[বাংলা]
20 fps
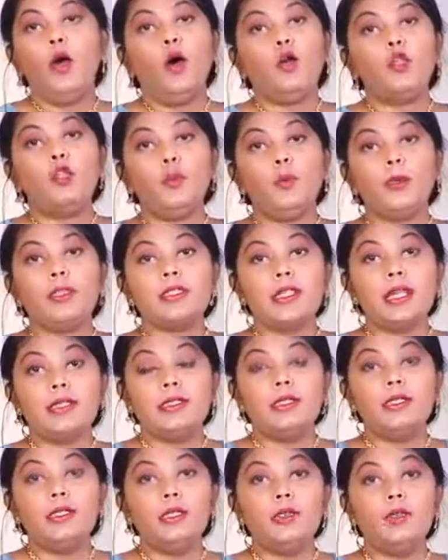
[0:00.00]
অথবা
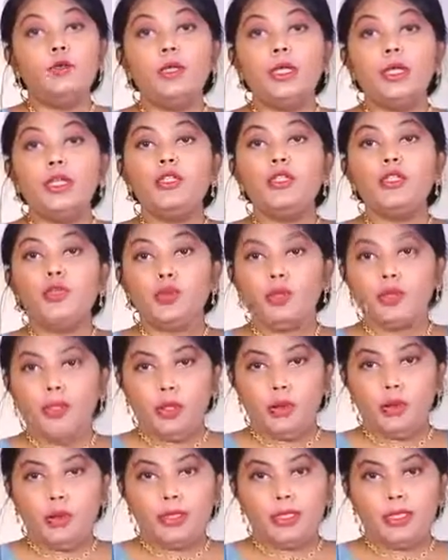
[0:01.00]
সাডেনলি কোনো ইনজুরি
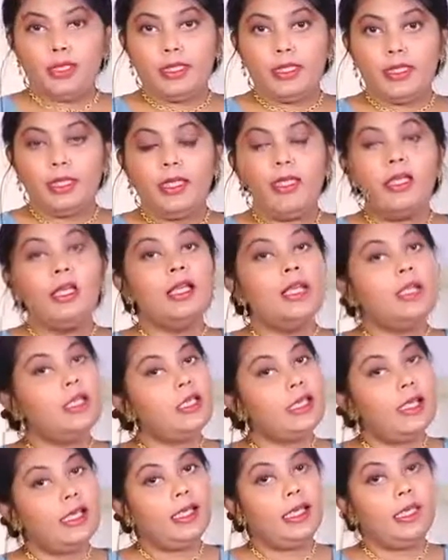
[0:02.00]
হয়েছে
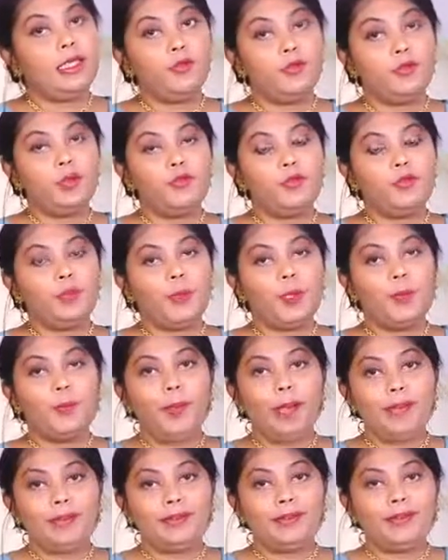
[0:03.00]
সেই ক্ষেত্রে ট্রিটমেন্ট
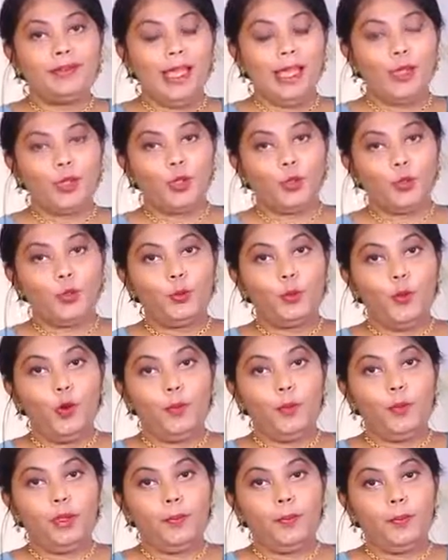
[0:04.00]
প্যাটার্ন একরকম
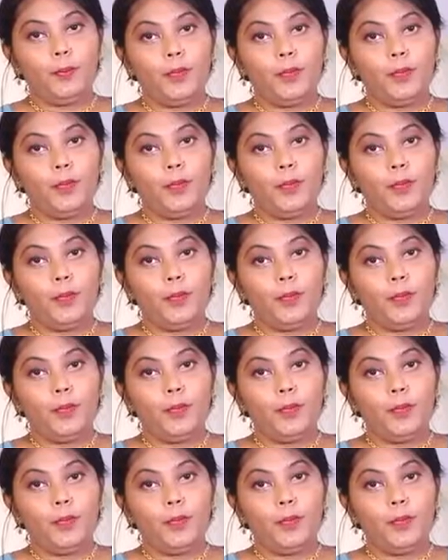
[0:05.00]
হবে